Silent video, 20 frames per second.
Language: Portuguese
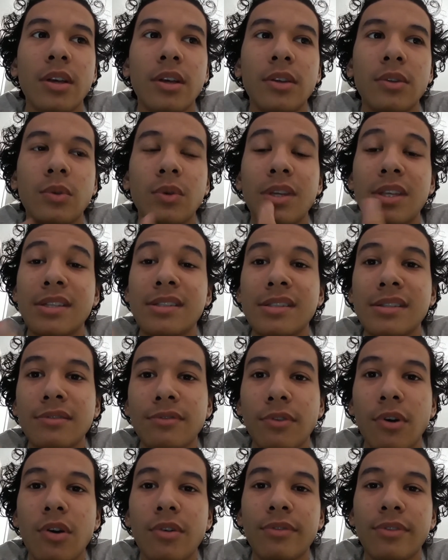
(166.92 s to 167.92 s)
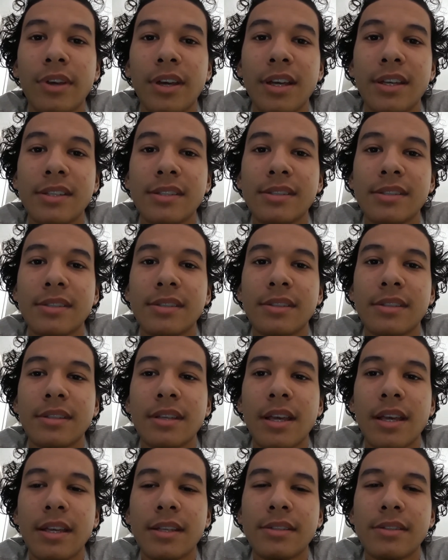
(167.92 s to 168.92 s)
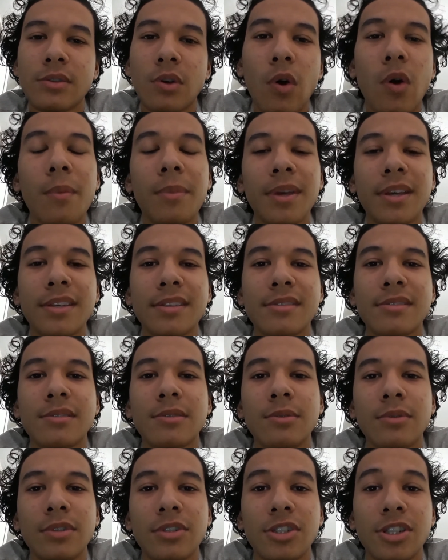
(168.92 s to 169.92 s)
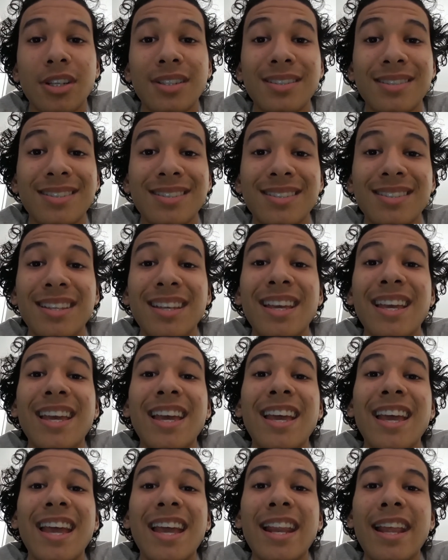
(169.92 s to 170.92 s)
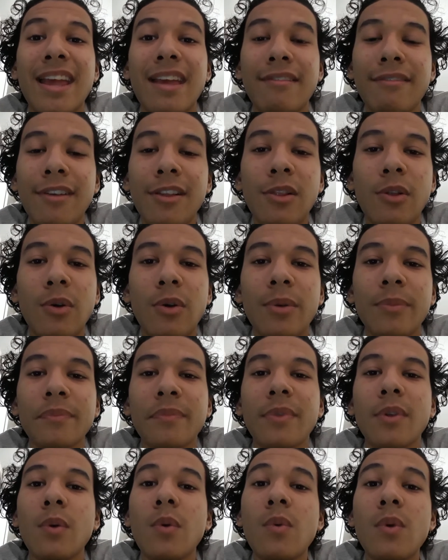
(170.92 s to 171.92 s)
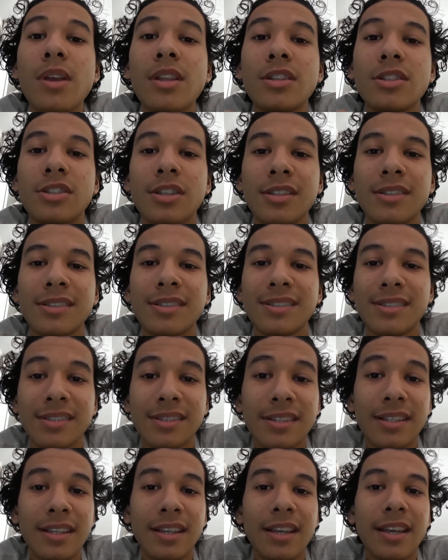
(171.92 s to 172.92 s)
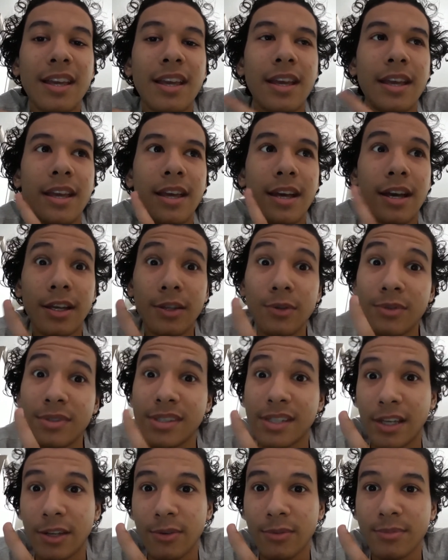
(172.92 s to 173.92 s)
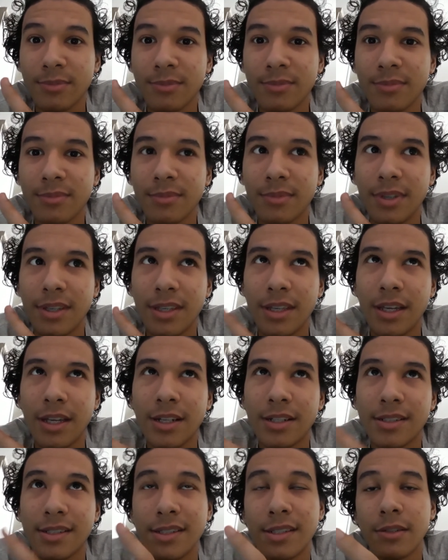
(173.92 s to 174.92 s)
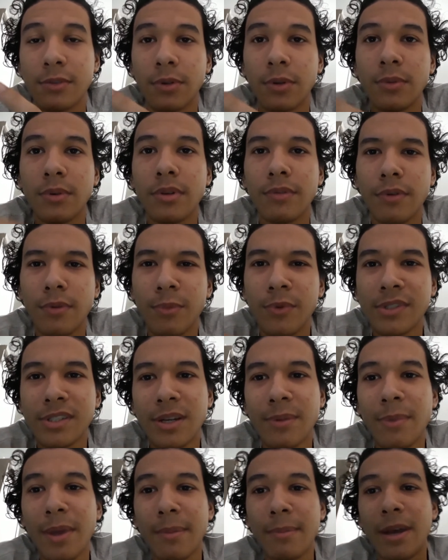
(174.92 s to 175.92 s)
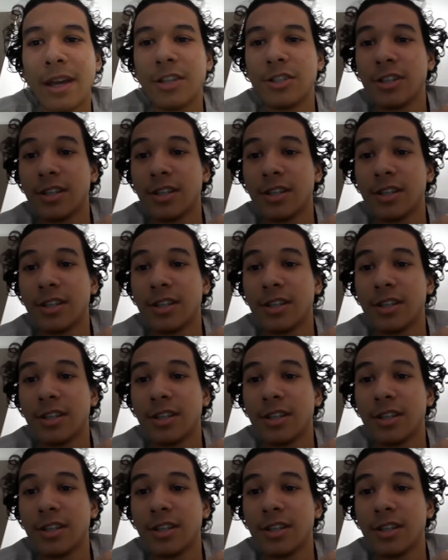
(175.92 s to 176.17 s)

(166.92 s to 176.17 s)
do que desenvolve as, as comics do Injustice, ele revelou o Injustice Ano Zero, Year Zero. Eu vou mostrar uma imagem